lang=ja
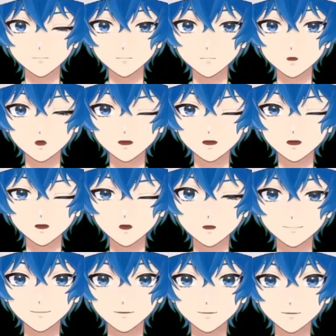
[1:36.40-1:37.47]
かけた相手が悪
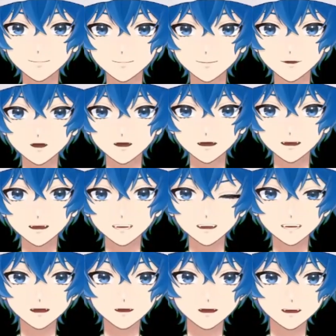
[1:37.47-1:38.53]
かったな。
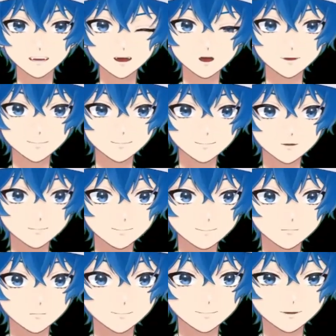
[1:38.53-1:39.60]
身の程を
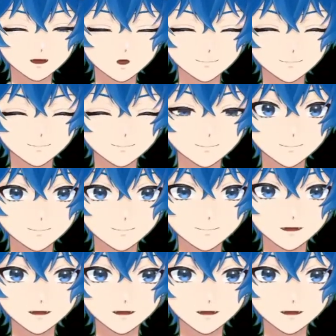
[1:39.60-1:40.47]
わきまえるこのバカ